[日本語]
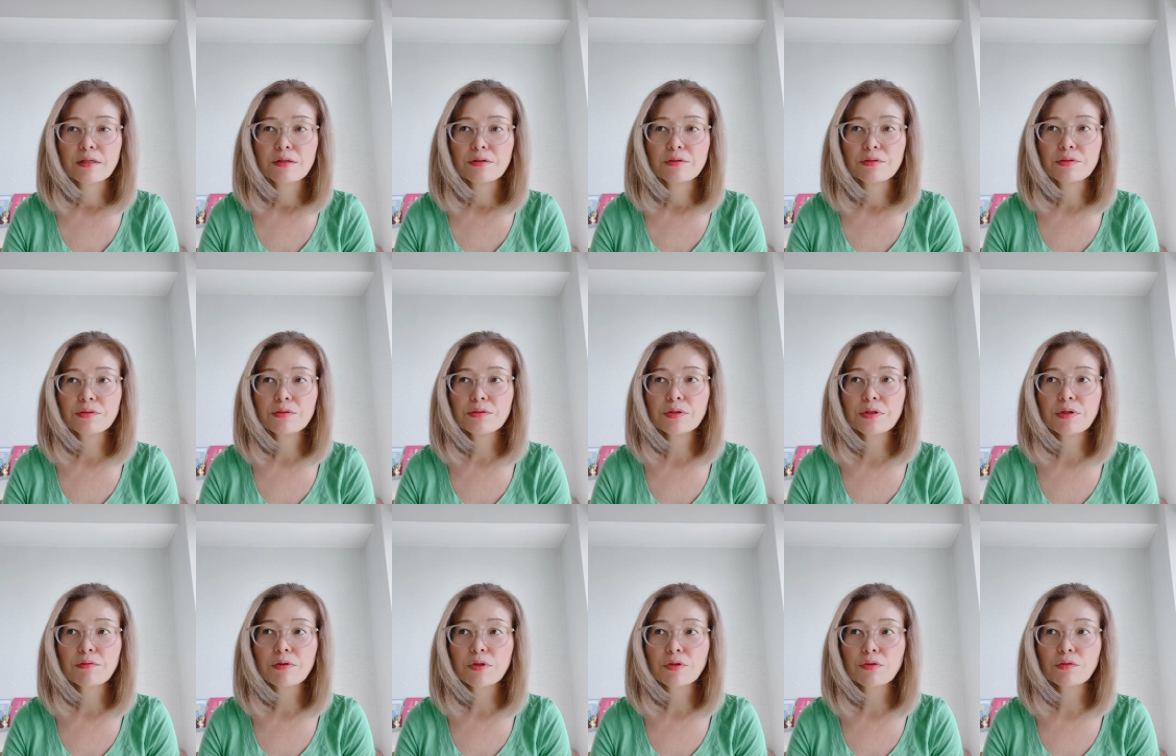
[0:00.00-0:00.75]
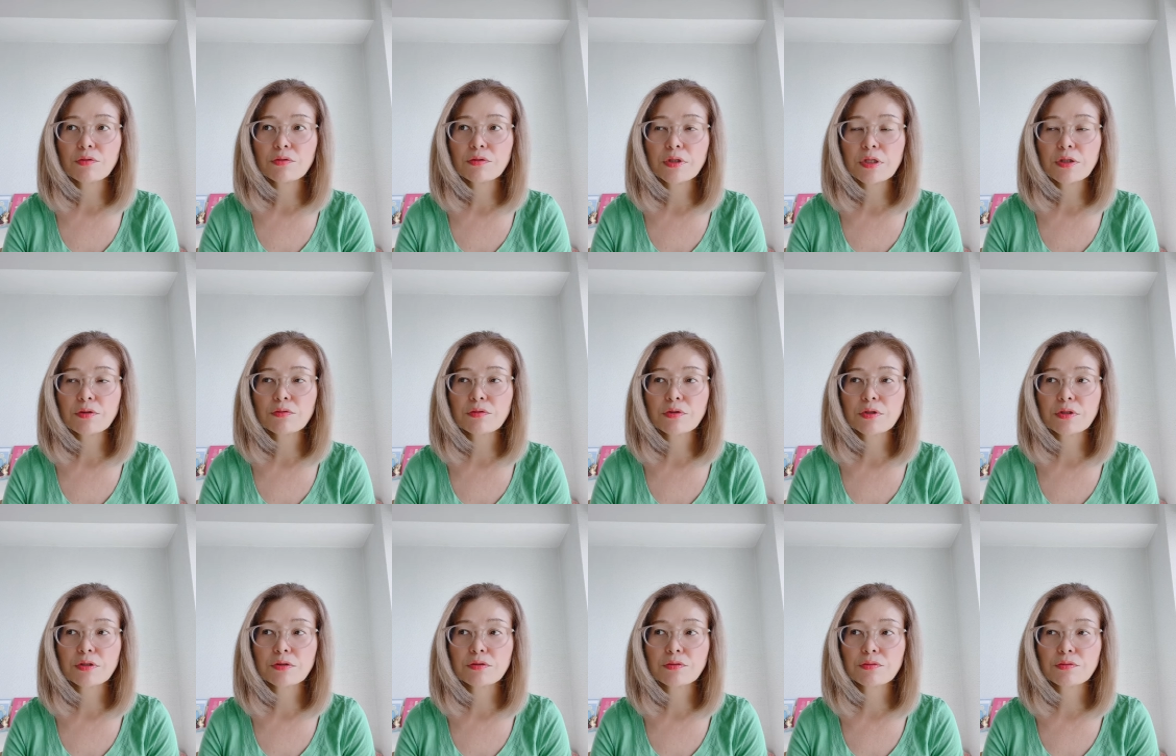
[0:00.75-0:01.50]
フータはどんな
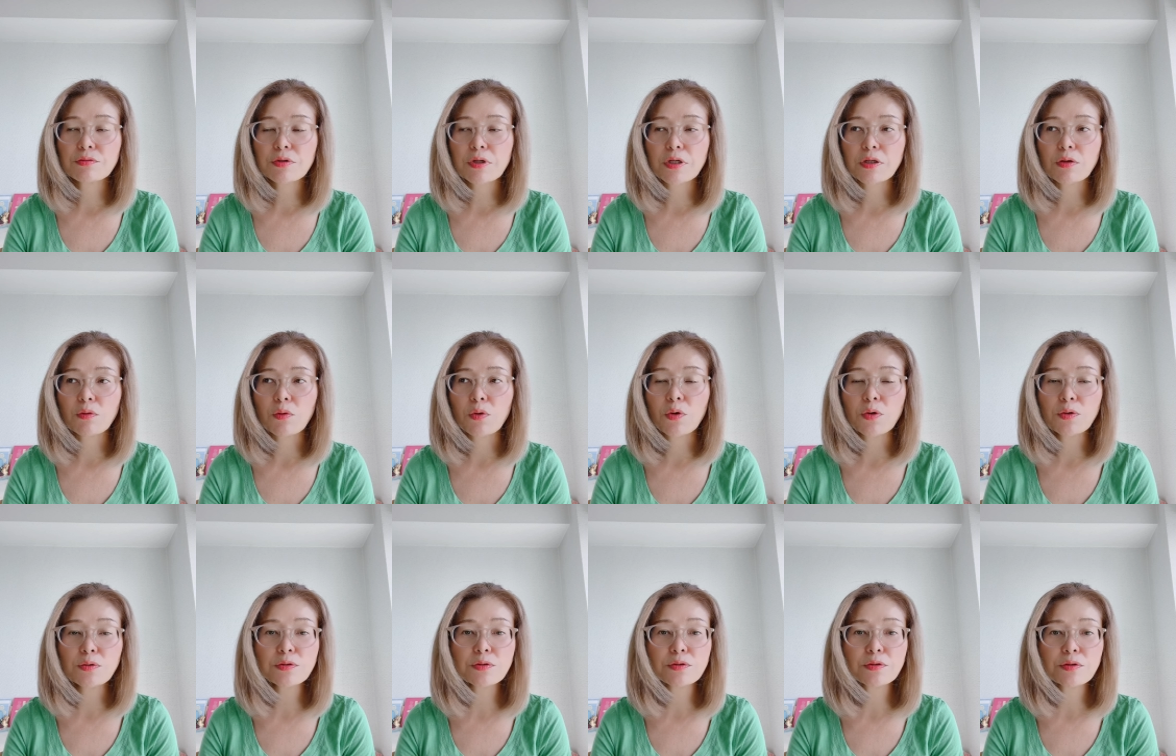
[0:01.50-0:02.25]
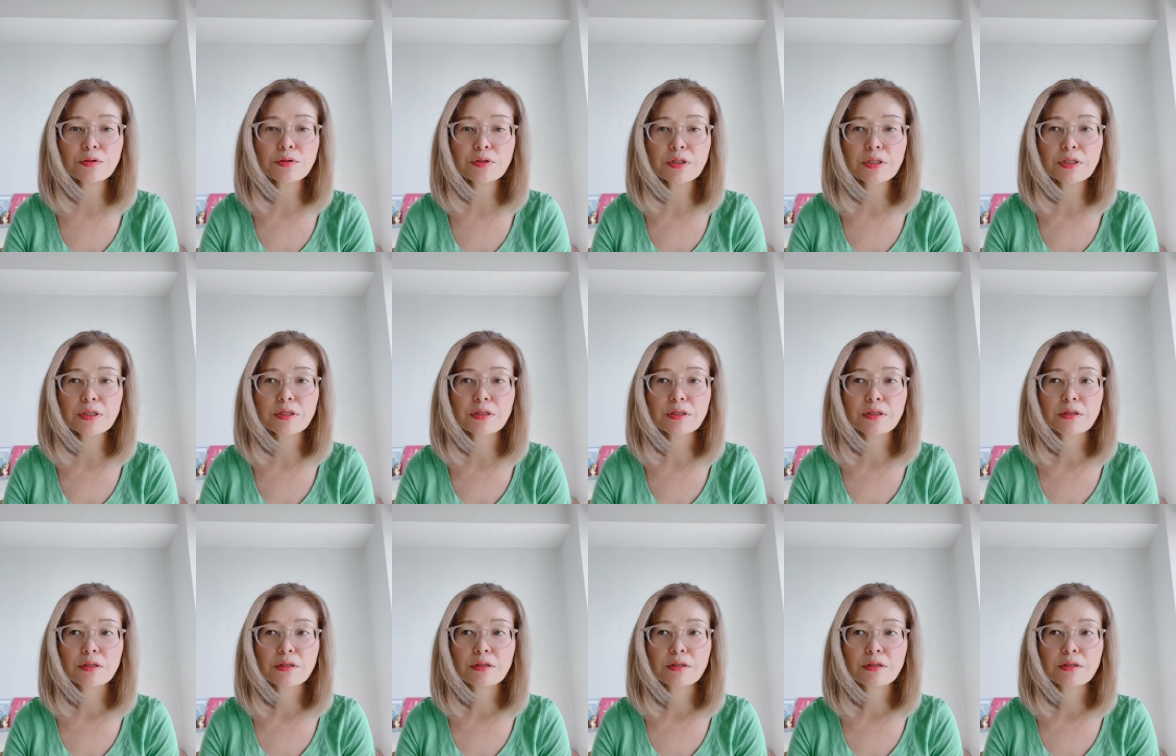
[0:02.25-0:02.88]
時にするかな本当に